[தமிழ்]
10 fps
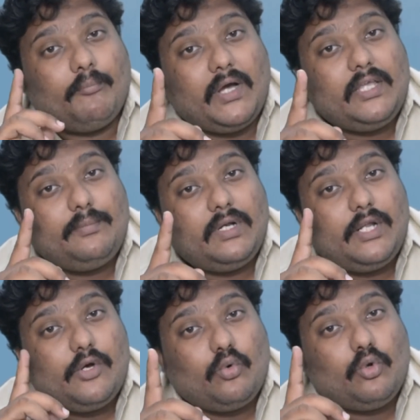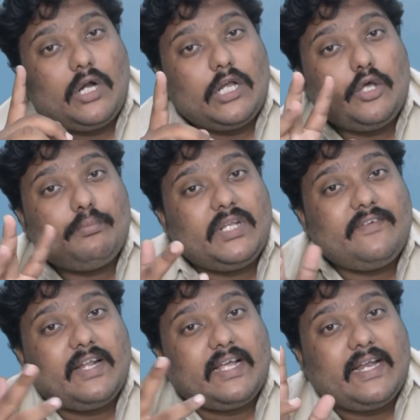பைபிள்லேயோ குரான்லேயோ
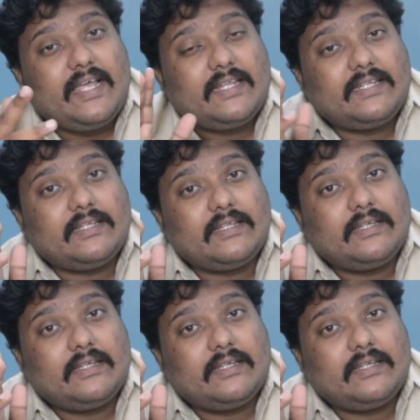பிரிவினை கிடையாது